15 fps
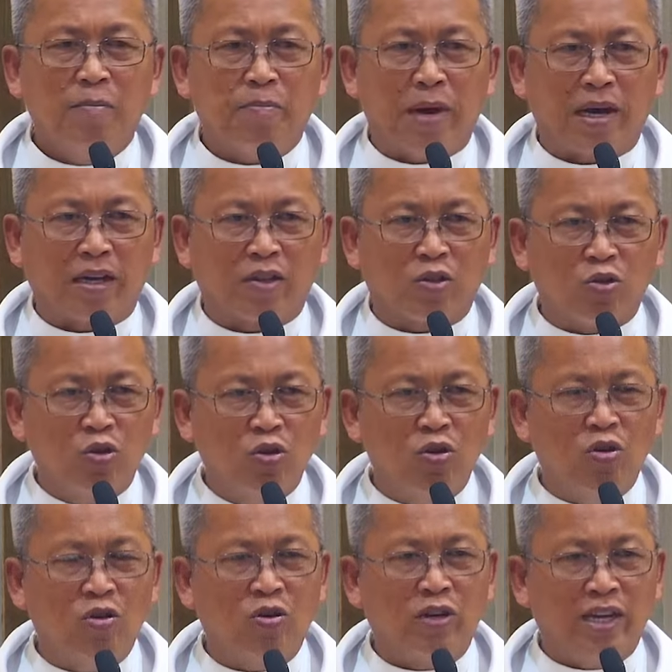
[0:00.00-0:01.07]

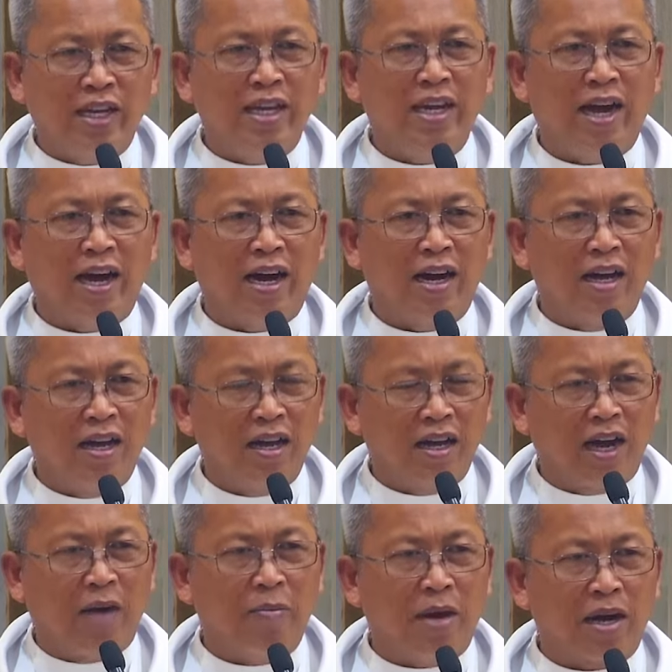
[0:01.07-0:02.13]
pagtuo niya
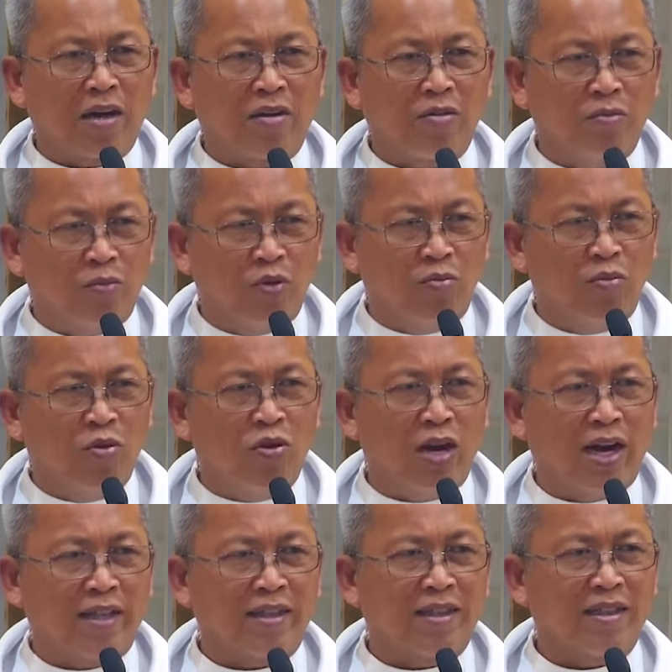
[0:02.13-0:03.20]
nga
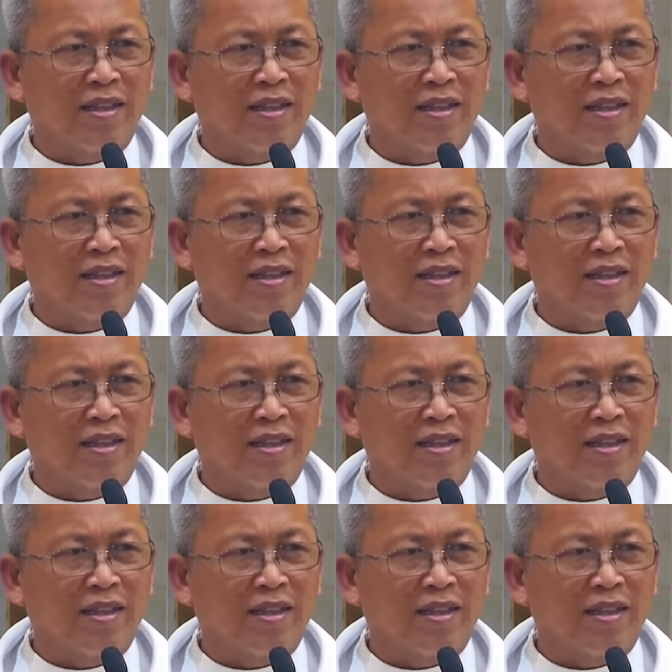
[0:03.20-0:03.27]
magbubuhat.